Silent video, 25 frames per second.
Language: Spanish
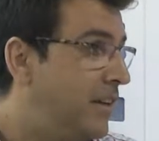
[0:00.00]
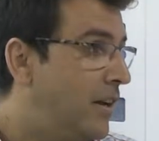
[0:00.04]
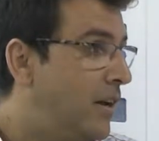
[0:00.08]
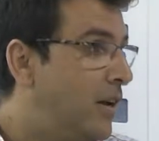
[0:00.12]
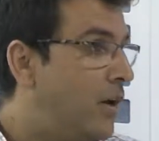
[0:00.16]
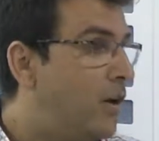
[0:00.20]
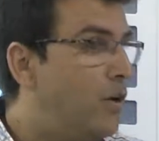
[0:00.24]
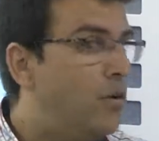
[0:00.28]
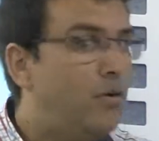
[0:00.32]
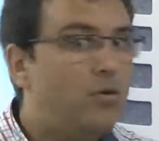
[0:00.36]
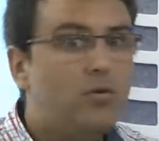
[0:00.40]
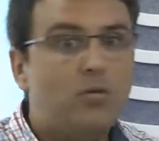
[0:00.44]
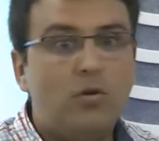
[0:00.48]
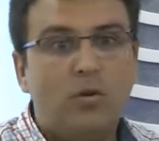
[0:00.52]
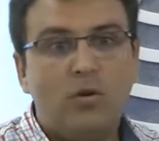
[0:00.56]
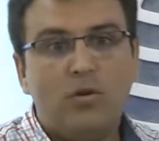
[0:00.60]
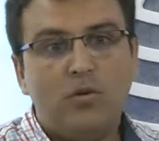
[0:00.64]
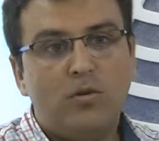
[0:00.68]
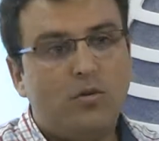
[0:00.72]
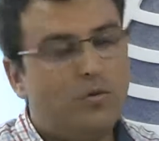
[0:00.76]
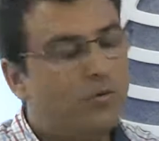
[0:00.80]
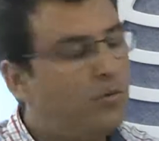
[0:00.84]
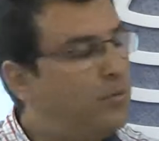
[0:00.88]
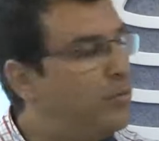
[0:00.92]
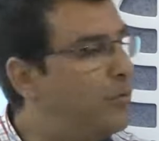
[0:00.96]
tampoco.
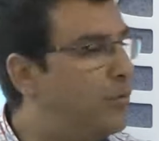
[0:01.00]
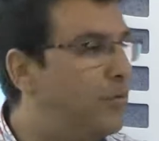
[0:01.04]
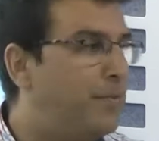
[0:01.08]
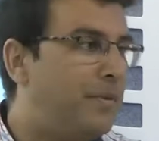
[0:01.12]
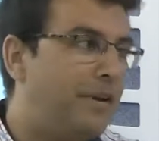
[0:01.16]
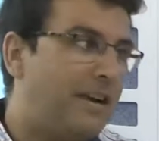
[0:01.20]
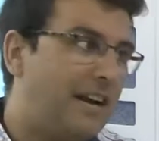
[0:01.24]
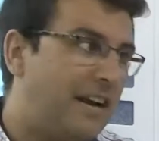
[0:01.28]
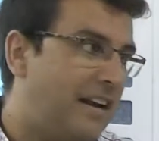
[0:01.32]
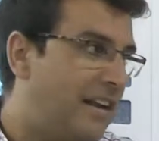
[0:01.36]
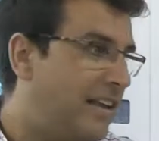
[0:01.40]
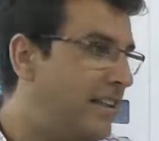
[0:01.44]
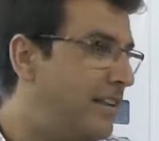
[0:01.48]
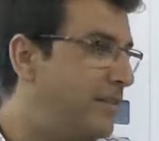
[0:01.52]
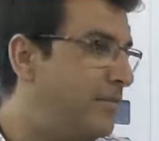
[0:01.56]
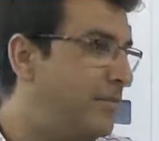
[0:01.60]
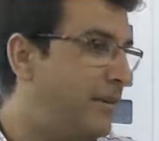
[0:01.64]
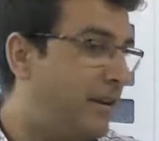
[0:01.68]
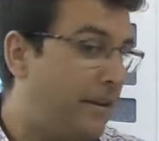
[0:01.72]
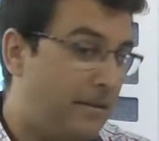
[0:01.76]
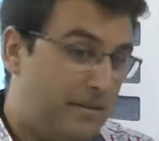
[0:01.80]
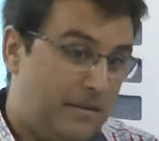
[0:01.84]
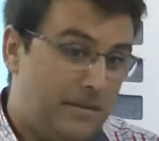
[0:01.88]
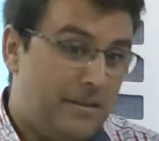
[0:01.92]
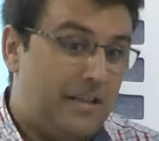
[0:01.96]
No, no, no, para
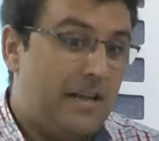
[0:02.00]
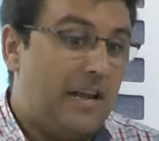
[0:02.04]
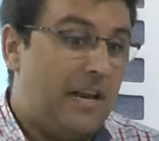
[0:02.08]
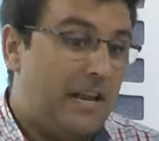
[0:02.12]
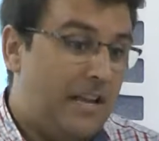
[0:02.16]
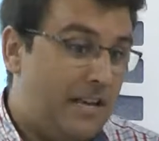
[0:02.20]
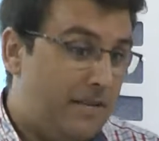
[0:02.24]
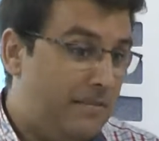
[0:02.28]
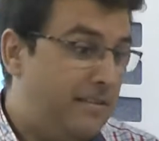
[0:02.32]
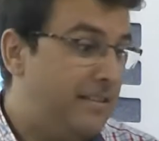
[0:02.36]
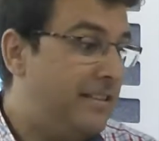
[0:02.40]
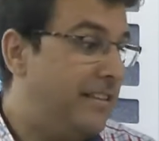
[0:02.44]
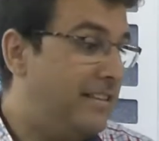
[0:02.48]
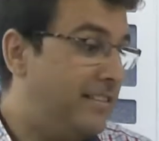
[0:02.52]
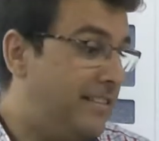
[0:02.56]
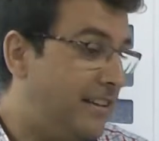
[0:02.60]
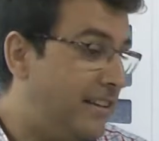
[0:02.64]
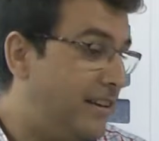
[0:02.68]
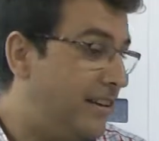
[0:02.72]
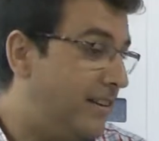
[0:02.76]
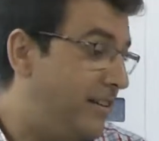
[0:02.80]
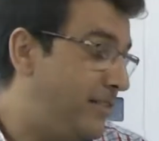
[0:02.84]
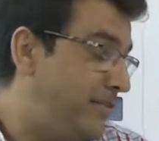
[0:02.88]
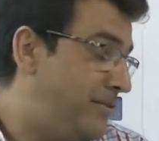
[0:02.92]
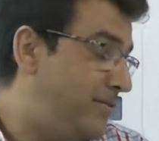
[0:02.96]
nada, A la vista
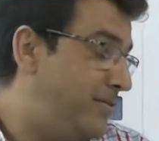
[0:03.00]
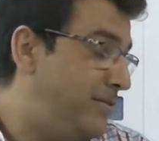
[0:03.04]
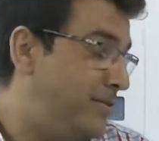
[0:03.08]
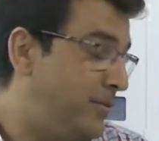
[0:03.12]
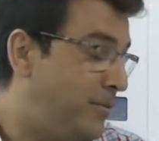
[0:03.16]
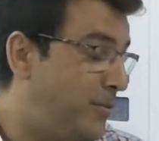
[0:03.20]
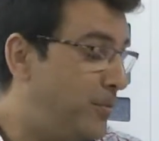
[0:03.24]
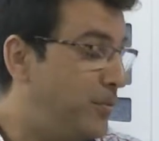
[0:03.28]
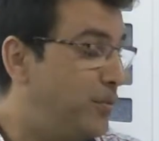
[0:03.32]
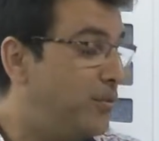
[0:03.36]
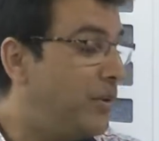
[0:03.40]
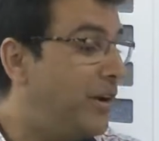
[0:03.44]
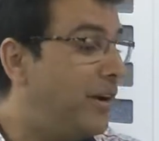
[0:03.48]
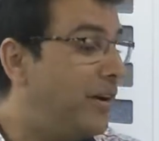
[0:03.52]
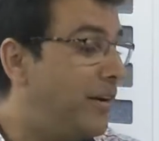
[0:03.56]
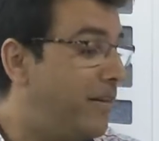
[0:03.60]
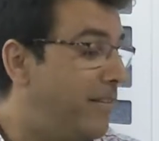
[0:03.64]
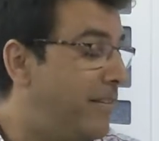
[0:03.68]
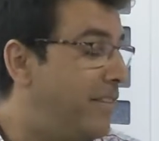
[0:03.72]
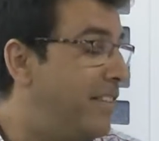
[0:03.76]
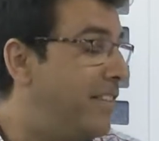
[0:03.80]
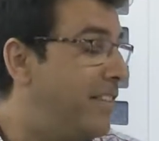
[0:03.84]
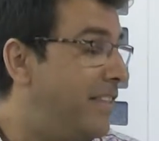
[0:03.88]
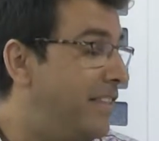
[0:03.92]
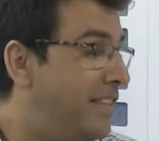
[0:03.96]
está, como
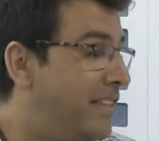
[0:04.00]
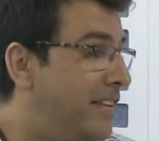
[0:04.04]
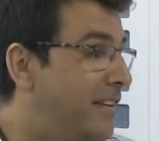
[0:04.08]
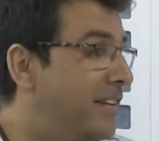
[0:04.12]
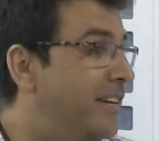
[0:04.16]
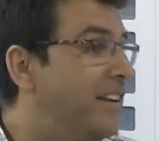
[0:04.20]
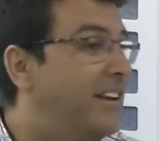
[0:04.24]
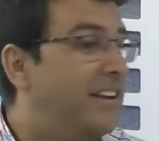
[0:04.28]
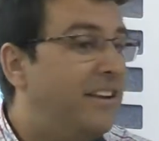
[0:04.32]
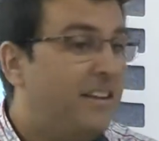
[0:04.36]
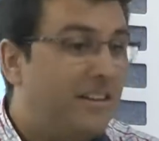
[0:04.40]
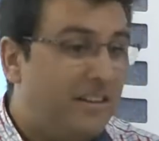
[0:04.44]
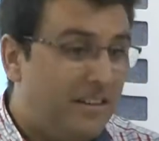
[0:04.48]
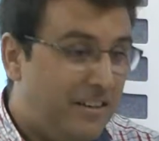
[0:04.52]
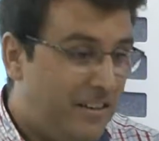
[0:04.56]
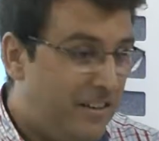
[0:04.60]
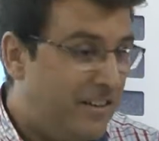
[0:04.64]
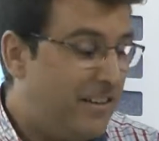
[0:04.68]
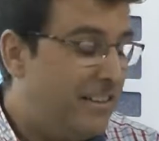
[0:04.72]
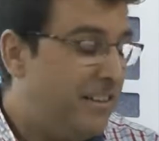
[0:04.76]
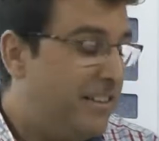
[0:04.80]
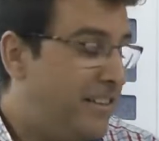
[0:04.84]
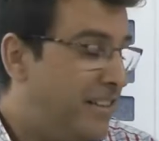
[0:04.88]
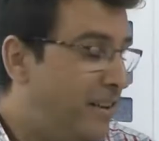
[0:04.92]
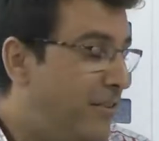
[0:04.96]
acabas de decir,
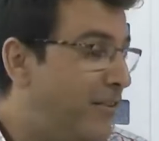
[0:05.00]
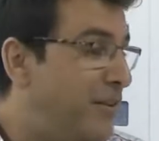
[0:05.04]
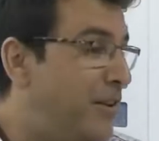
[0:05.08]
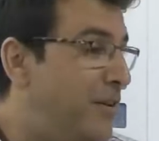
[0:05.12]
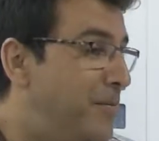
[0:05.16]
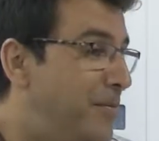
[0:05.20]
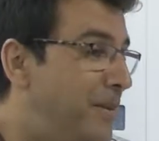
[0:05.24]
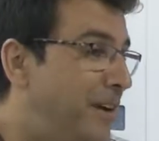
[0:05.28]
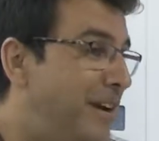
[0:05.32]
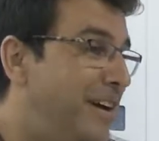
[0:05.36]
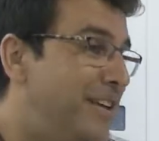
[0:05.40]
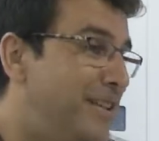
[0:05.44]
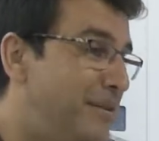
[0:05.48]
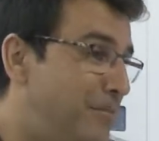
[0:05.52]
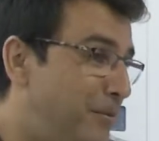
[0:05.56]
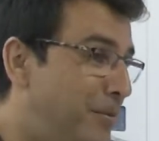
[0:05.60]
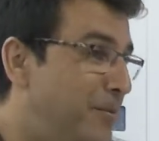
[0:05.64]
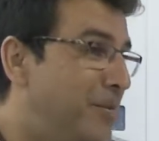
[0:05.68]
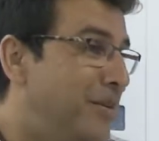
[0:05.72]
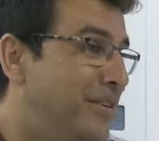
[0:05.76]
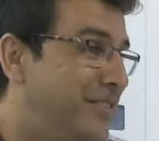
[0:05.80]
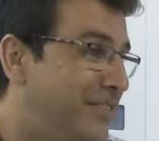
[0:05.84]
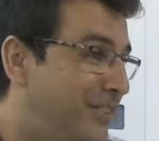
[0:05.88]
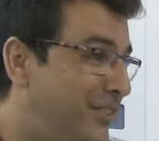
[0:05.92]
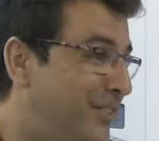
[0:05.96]
licenciado en química y
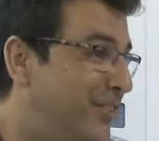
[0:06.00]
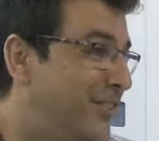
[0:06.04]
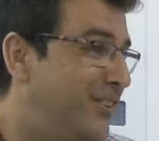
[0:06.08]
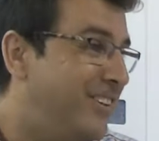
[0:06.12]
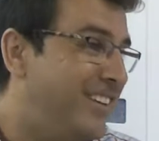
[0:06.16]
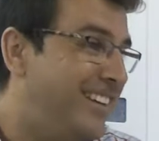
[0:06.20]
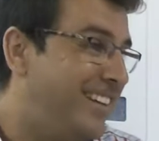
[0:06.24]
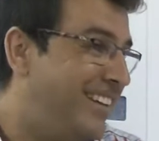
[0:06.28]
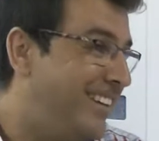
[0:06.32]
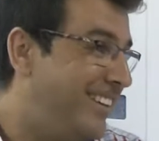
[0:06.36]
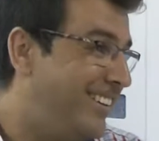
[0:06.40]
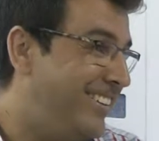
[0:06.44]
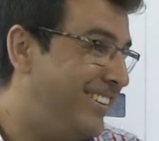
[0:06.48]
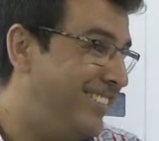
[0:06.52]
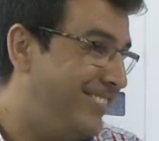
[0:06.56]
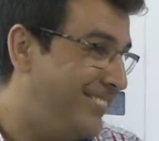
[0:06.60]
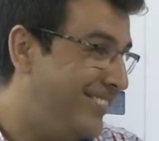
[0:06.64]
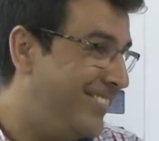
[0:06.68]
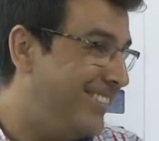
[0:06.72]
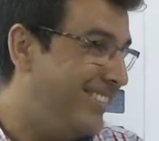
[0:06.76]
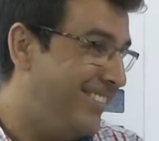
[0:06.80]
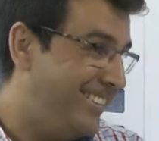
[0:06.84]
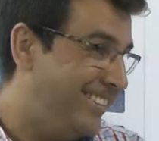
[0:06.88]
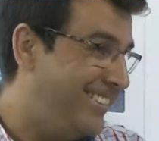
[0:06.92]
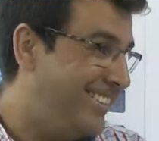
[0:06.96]
Diploma en teología.
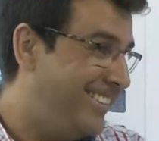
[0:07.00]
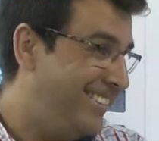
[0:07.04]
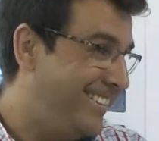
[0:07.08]
Sí, era